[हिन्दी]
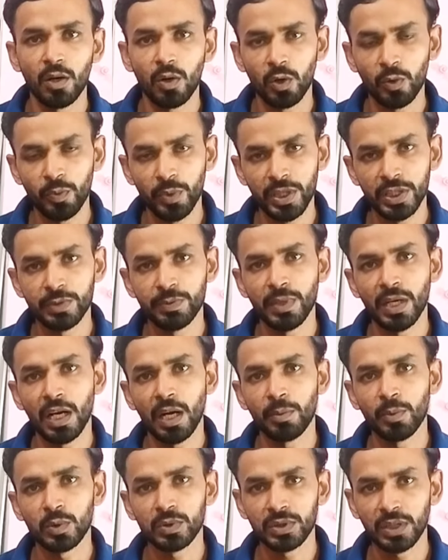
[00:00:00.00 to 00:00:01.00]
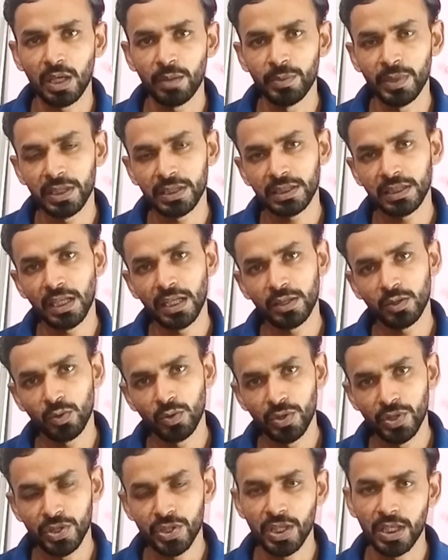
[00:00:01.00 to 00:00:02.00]
और बीच में आपको सांप डसता है
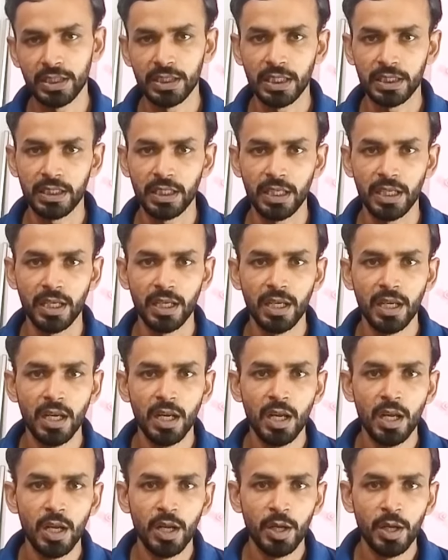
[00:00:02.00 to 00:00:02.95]
तो नीचे आ जाते हैं